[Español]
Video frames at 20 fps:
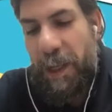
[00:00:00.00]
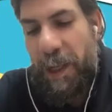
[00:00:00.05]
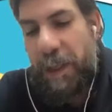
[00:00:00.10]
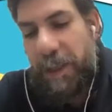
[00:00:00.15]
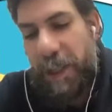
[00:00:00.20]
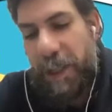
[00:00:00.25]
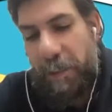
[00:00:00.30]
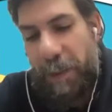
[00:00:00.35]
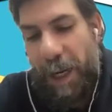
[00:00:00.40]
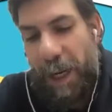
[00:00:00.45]

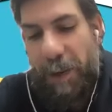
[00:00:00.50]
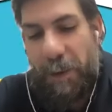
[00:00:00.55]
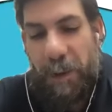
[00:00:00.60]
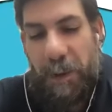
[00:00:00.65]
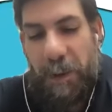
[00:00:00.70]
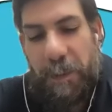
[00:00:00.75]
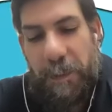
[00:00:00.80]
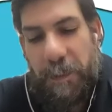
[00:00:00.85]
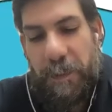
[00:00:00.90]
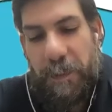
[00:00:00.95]
Sin
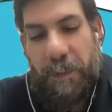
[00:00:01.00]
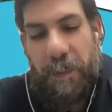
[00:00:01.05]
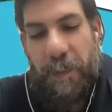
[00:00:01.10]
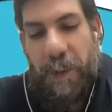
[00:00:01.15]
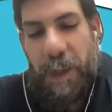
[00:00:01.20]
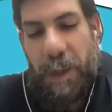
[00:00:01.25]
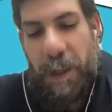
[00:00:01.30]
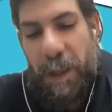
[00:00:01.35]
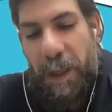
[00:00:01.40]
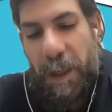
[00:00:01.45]
embargo,
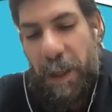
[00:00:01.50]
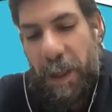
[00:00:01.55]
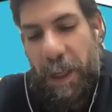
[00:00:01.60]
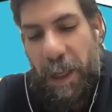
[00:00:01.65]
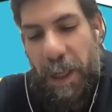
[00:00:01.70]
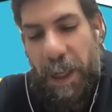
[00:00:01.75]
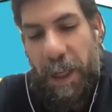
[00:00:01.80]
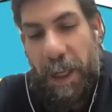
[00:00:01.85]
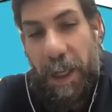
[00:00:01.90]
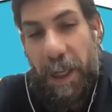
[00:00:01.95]

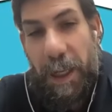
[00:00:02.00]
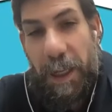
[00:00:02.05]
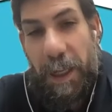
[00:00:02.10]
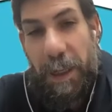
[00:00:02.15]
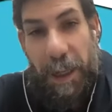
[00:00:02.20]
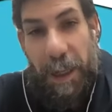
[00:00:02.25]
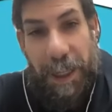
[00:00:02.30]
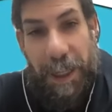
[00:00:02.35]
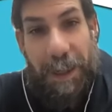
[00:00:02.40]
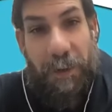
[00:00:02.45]
eh, en
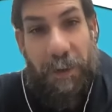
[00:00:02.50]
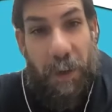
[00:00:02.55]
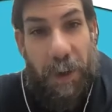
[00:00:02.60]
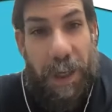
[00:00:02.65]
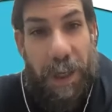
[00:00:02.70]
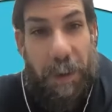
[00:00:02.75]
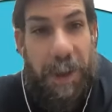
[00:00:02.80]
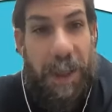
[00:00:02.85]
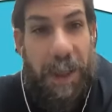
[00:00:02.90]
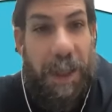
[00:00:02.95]
realidad
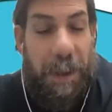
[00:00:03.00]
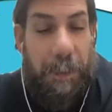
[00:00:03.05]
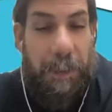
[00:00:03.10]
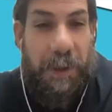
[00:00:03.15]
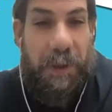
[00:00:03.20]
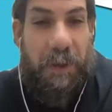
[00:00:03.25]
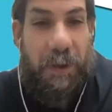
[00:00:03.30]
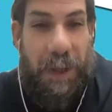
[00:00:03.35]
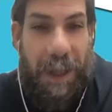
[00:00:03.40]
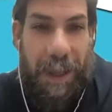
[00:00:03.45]
toda la vida de la
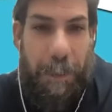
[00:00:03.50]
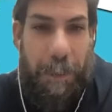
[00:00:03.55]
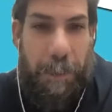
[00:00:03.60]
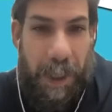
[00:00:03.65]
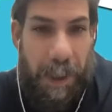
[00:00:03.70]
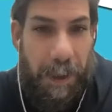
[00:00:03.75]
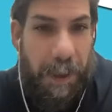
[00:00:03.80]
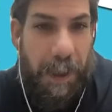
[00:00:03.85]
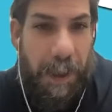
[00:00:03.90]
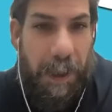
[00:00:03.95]
persona
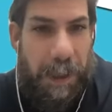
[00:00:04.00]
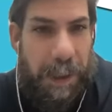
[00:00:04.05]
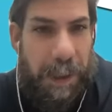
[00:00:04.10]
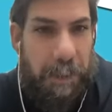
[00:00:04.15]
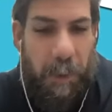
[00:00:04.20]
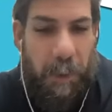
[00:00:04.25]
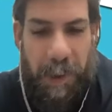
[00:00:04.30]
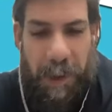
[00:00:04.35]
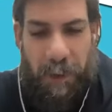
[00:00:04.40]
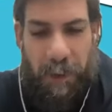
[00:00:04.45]
depende de ese
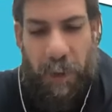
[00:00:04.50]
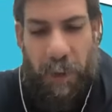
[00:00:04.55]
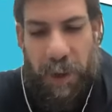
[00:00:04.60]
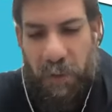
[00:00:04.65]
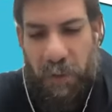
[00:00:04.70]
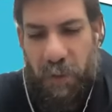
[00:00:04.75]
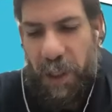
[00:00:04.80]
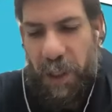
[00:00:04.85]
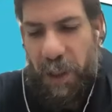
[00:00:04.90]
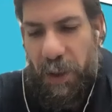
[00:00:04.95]
momento de
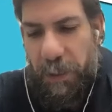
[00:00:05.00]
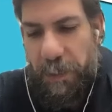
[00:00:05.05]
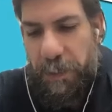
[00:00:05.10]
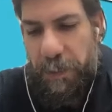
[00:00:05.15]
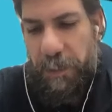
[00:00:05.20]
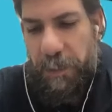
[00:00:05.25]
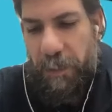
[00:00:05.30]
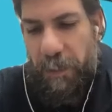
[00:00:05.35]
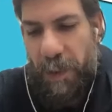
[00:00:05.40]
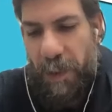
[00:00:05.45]
sueño.
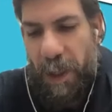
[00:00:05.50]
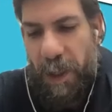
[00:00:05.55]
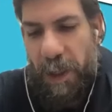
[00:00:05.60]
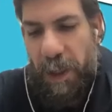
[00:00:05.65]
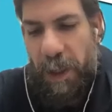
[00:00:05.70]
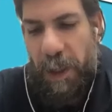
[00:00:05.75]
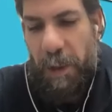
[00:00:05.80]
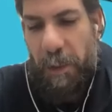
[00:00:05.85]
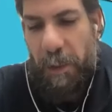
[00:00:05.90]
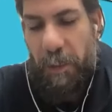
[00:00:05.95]

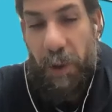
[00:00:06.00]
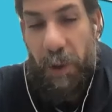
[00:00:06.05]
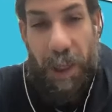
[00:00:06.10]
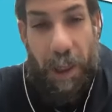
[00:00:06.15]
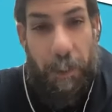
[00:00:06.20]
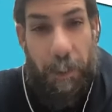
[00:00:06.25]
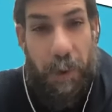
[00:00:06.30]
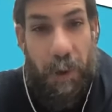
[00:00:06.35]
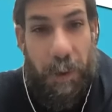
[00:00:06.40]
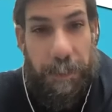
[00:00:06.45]
Por
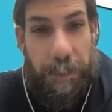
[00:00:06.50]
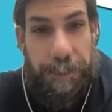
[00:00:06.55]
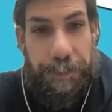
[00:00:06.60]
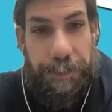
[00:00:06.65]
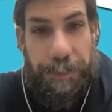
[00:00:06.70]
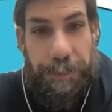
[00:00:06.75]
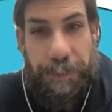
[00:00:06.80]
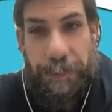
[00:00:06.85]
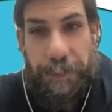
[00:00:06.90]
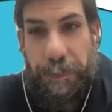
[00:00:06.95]
ejemplo,
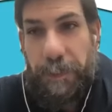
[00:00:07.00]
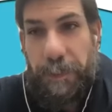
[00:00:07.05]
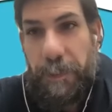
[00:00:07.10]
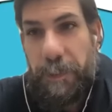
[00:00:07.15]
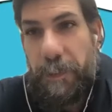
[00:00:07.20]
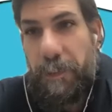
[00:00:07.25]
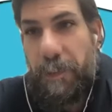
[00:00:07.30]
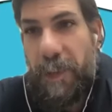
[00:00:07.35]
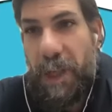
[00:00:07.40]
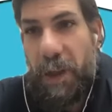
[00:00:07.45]

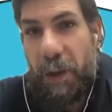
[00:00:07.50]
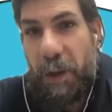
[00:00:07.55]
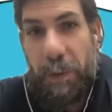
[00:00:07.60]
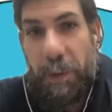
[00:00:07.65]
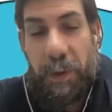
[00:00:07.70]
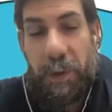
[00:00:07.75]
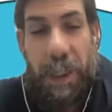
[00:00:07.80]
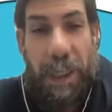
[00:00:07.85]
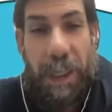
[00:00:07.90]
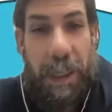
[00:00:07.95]

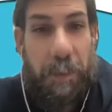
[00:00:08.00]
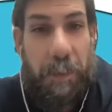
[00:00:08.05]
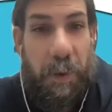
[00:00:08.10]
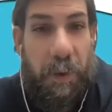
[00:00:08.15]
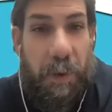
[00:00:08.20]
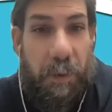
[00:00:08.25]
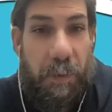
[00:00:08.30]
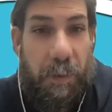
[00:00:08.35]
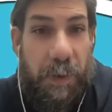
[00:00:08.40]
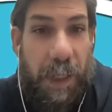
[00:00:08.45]
tomamos el ejemplo
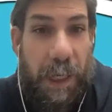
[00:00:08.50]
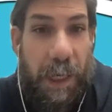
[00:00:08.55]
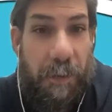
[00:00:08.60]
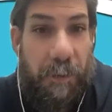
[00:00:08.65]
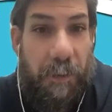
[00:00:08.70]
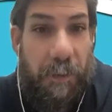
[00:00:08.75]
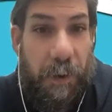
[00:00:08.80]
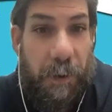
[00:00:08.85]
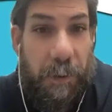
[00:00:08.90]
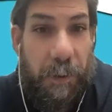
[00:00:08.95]
de un
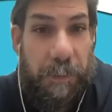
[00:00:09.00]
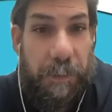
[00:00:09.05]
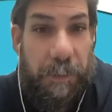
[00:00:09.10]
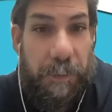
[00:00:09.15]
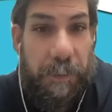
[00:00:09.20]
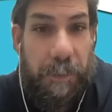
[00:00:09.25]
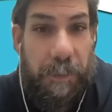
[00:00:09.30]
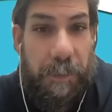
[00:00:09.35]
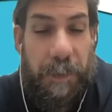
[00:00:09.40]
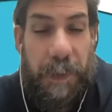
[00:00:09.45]
teléfono.
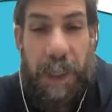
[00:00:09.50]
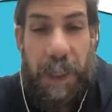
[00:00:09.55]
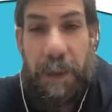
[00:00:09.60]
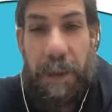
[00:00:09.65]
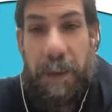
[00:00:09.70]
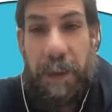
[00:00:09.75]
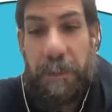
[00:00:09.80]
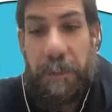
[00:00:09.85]
Bien,